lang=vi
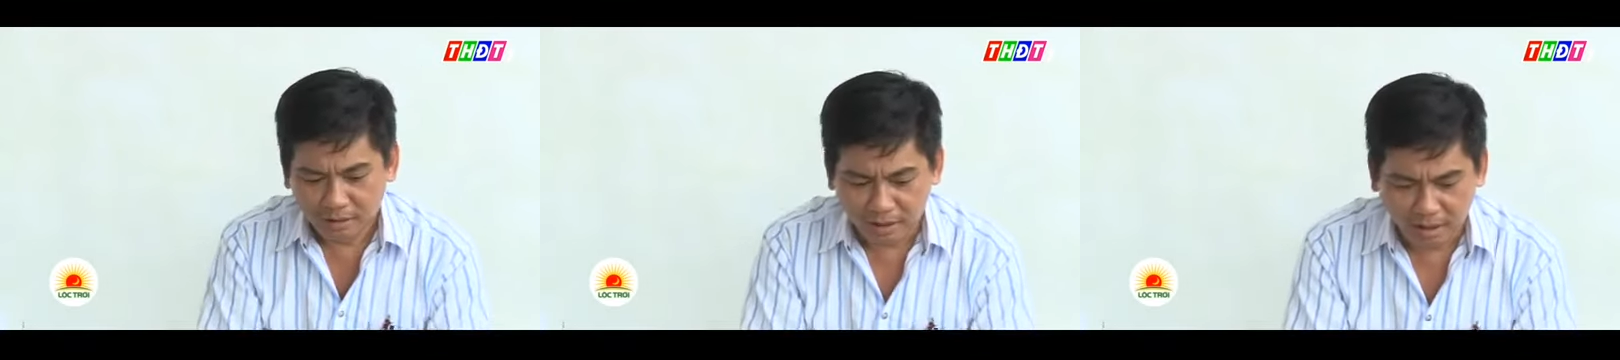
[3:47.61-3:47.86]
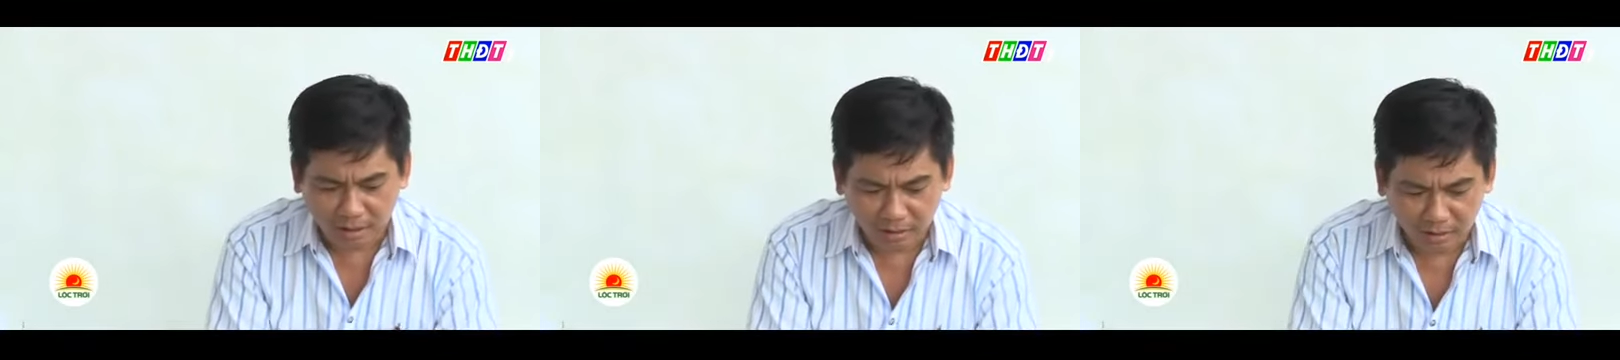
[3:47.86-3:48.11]

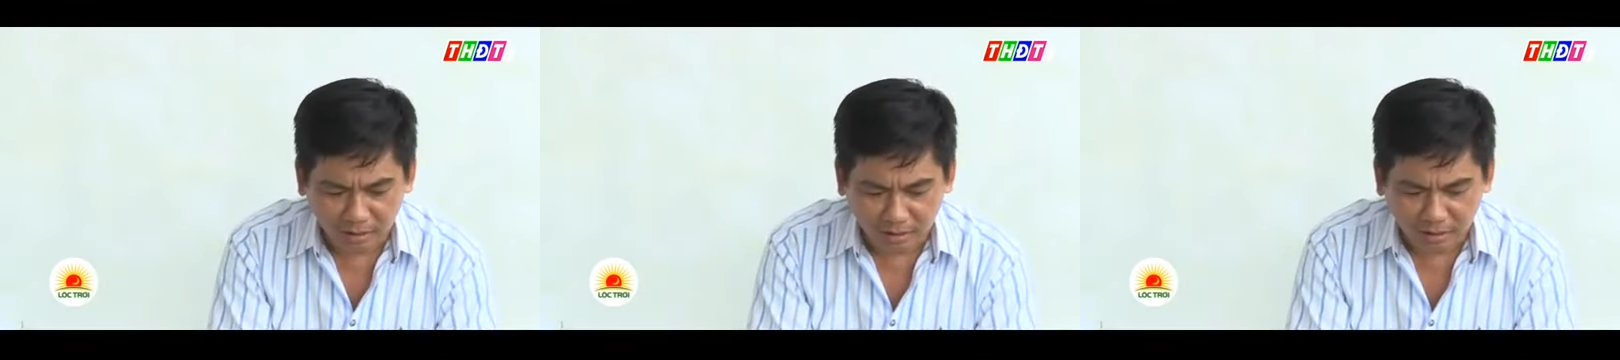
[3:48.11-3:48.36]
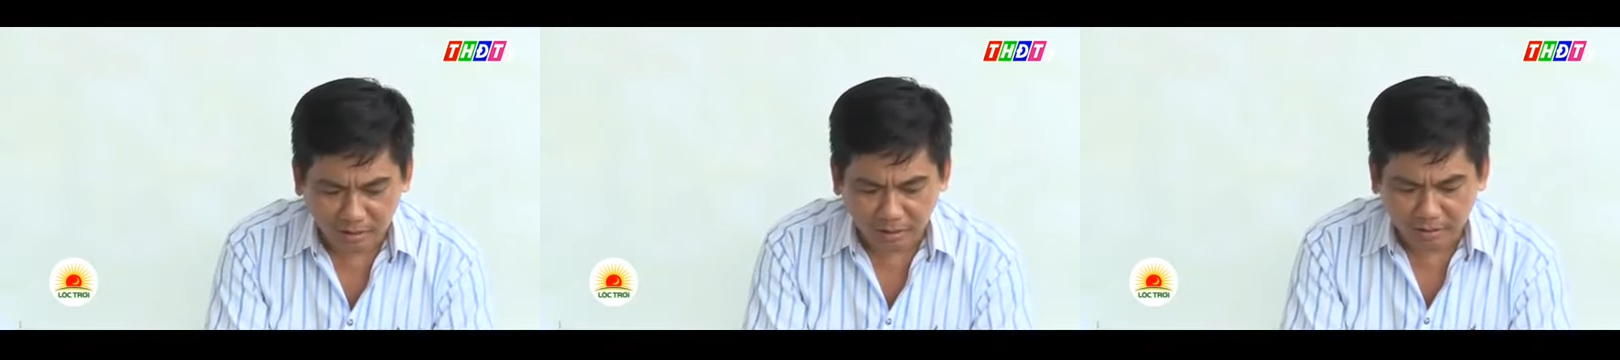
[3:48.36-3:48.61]

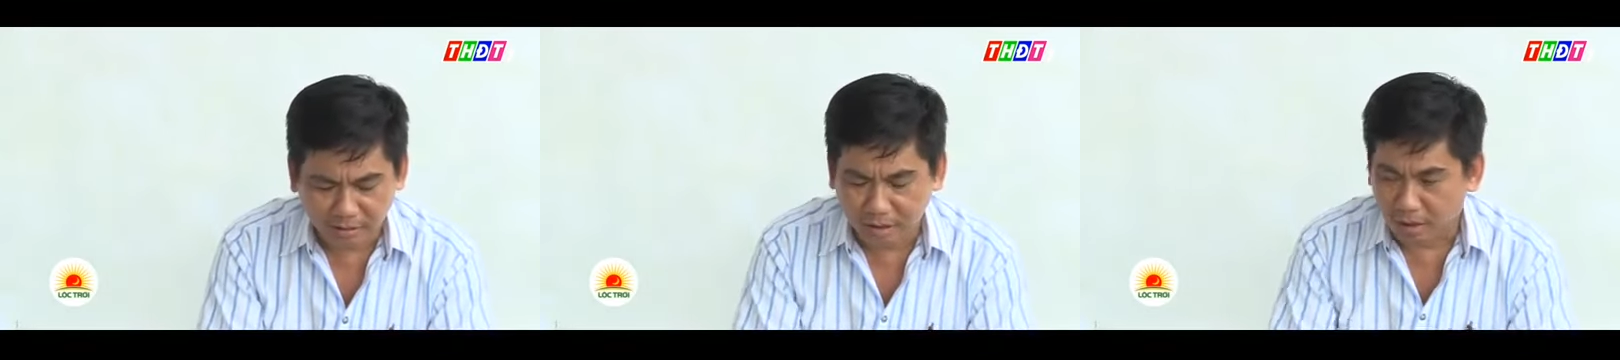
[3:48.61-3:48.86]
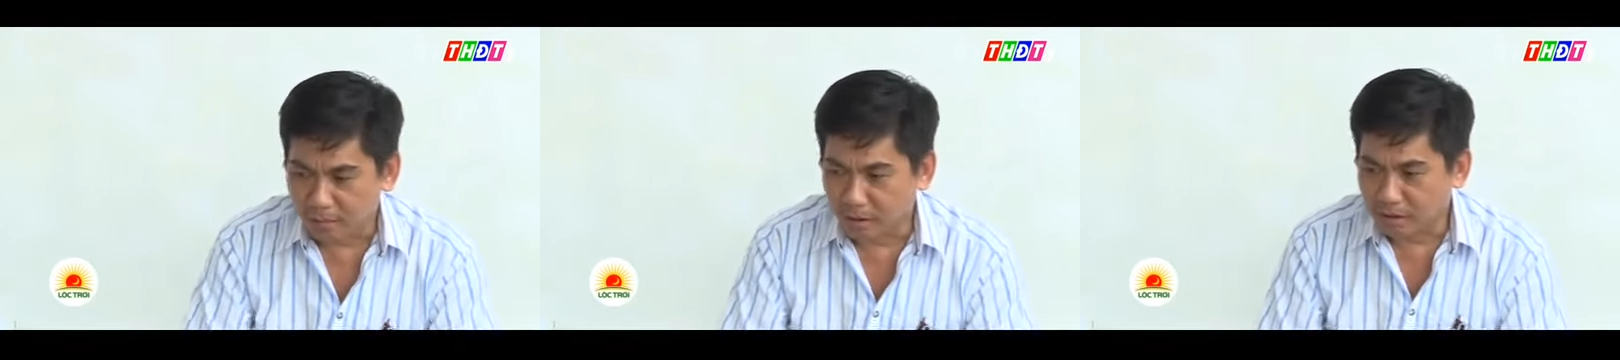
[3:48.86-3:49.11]
và trường
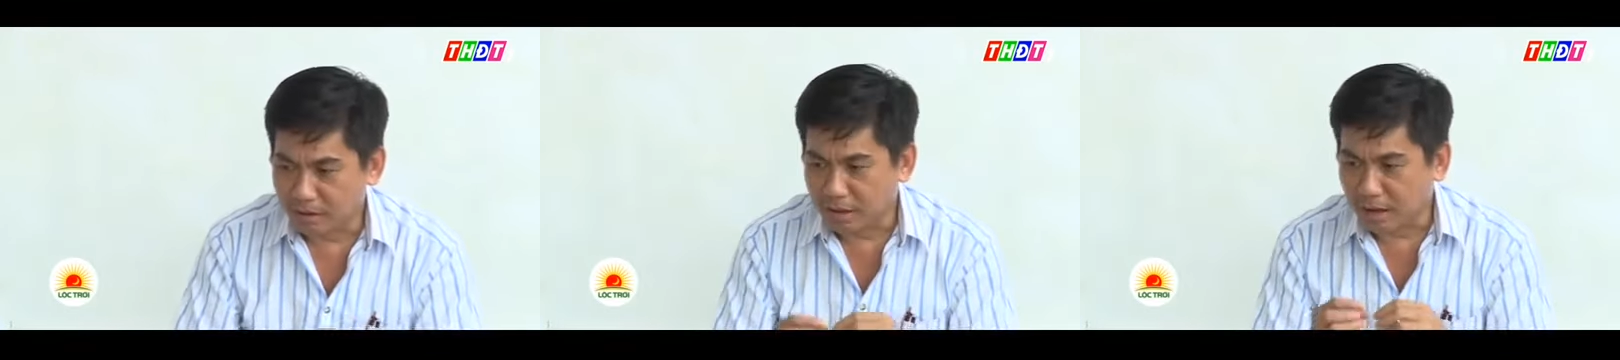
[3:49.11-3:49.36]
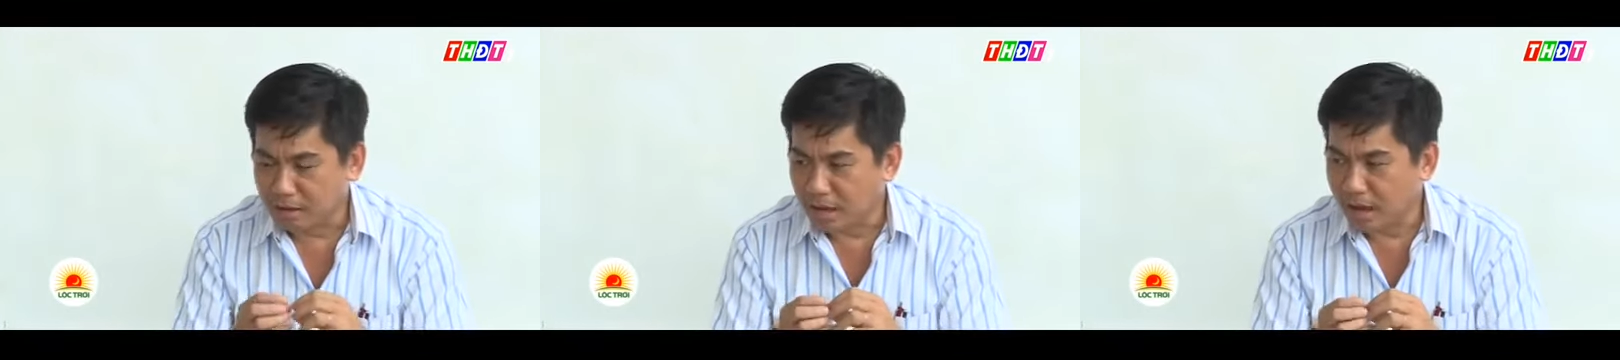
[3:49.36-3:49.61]
hợp đó thì
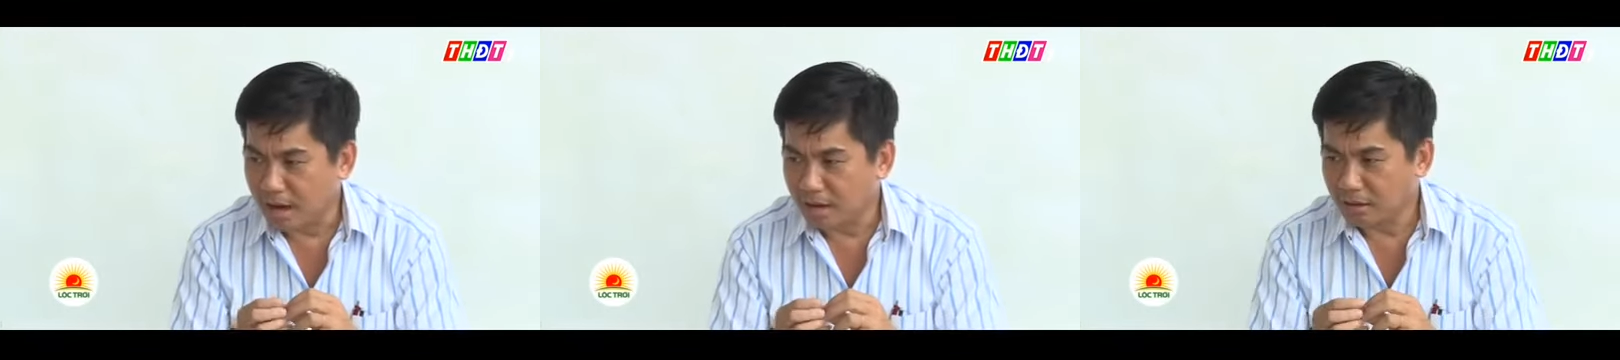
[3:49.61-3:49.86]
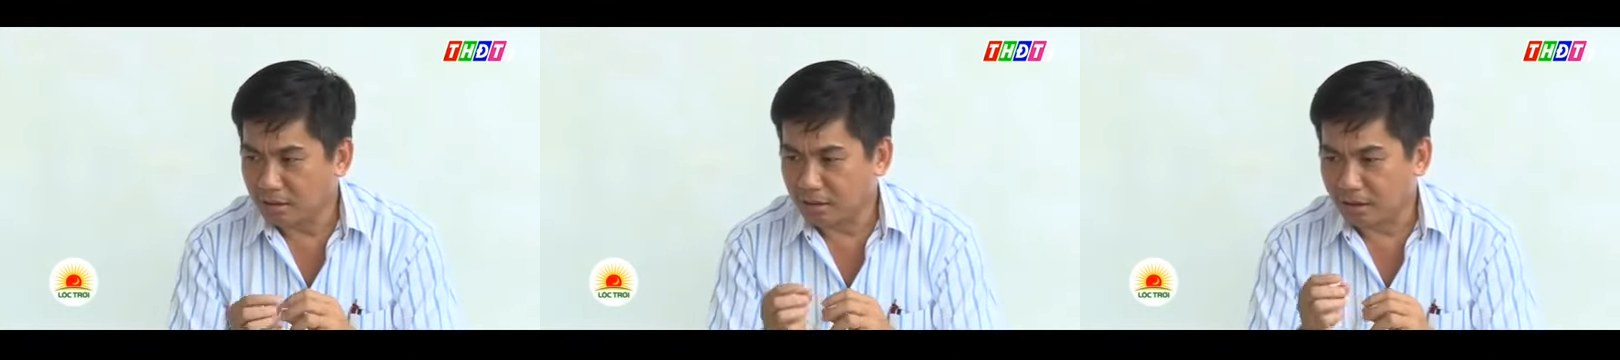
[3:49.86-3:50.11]
nhện
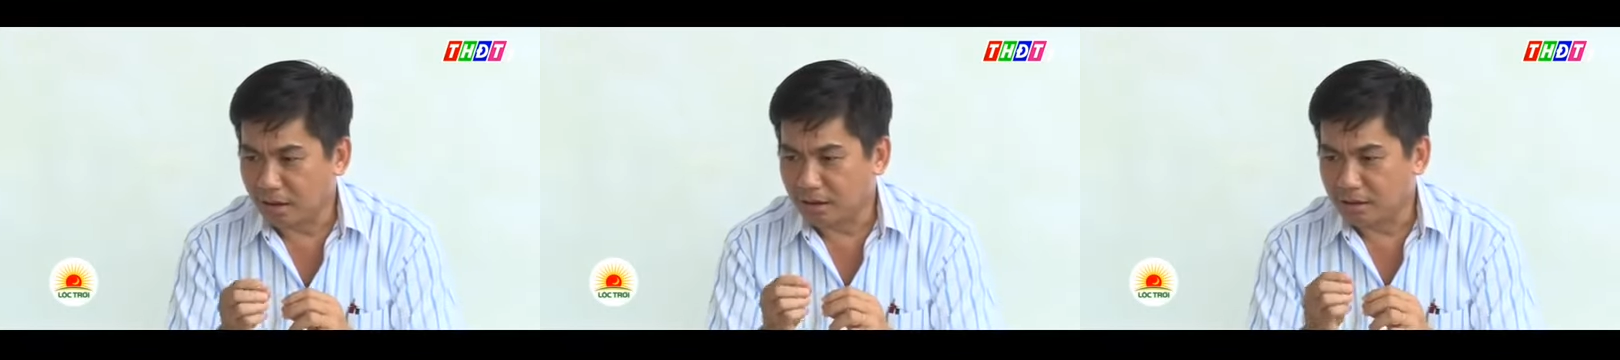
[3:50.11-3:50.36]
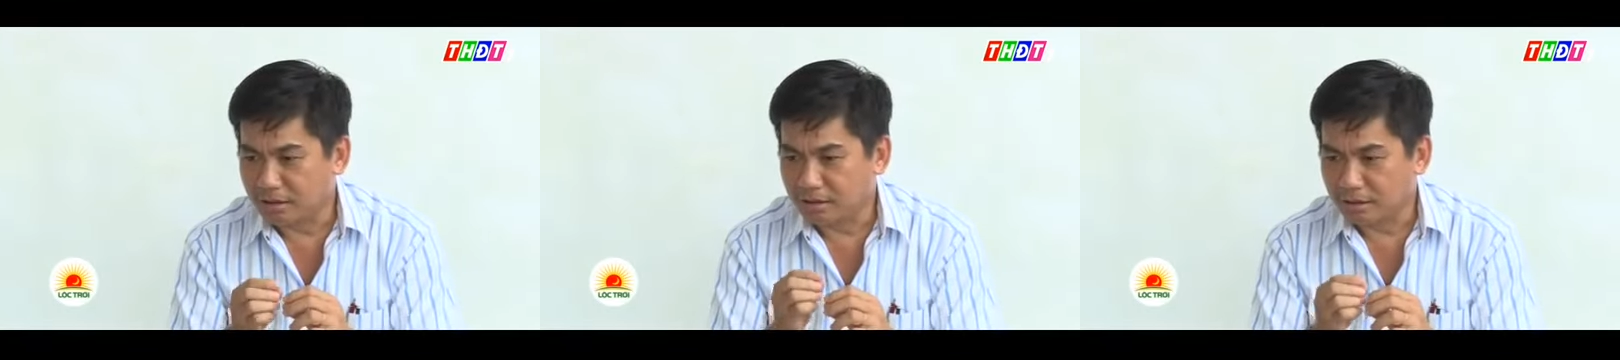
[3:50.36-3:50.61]
vé nó
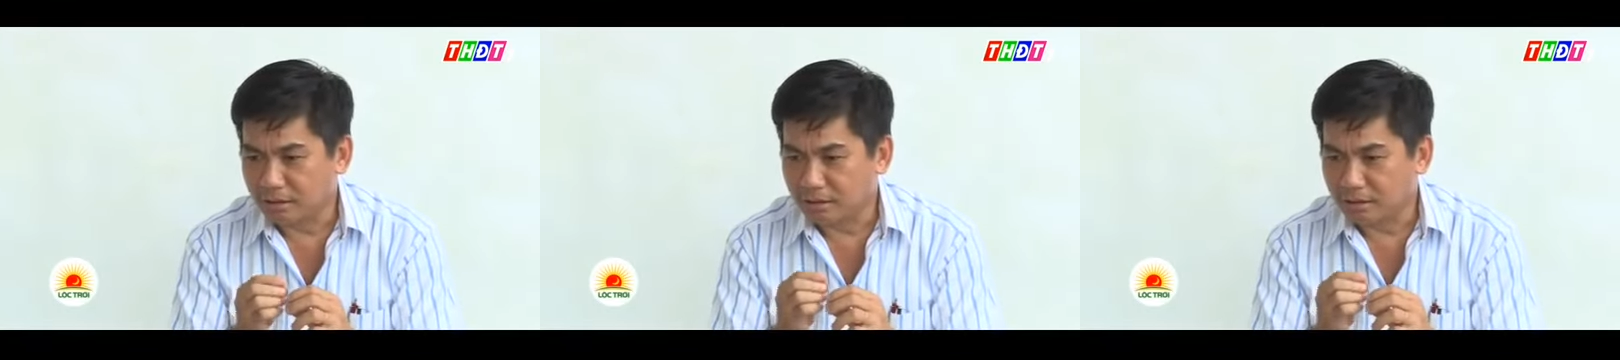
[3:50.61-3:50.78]
lại